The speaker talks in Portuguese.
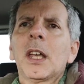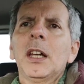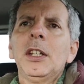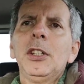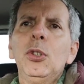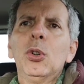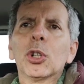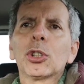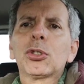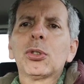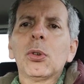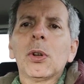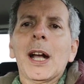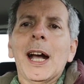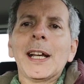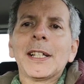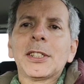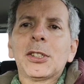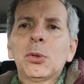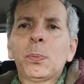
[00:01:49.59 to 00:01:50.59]
e outros
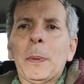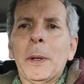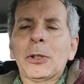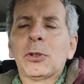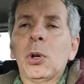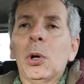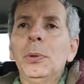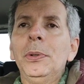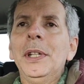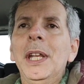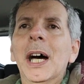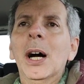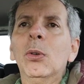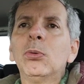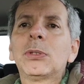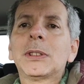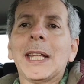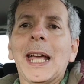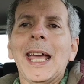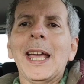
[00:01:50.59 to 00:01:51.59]
lugares que o pessoal
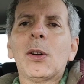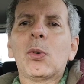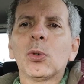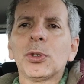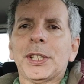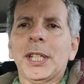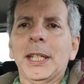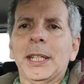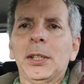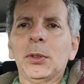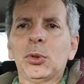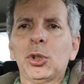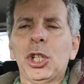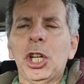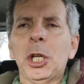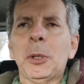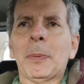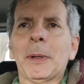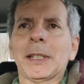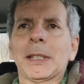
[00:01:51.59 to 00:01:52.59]
não tem conseguido
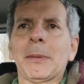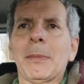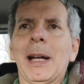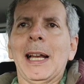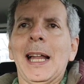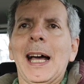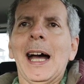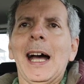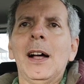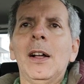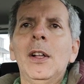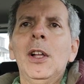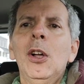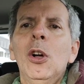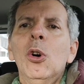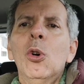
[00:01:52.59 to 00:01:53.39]
gente para trabalhar,